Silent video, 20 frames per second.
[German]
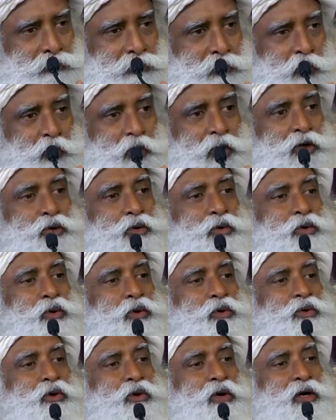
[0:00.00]
Wenn man
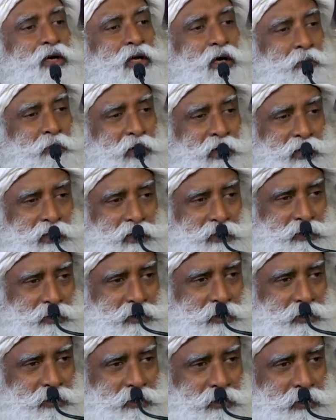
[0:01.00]
weiß, dass man ein dummer
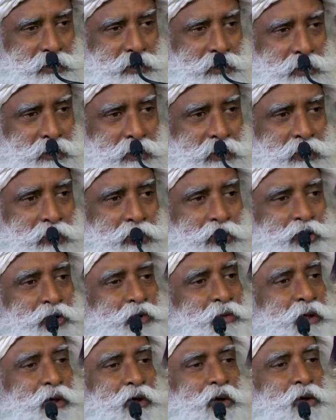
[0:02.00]
Idiot ist, wird
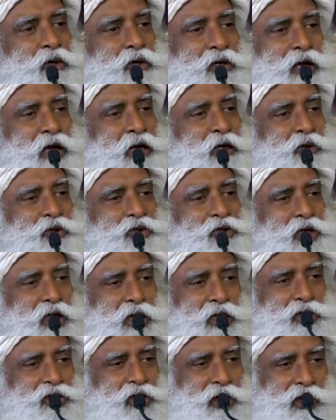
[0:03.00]
man nicht versuchen, etwas
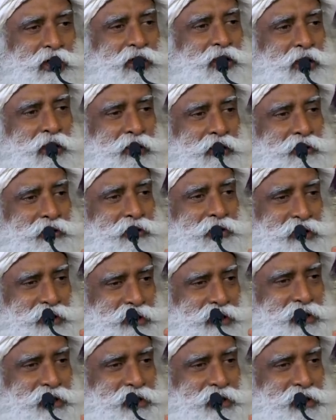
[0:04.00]
zu ändern. Das ist die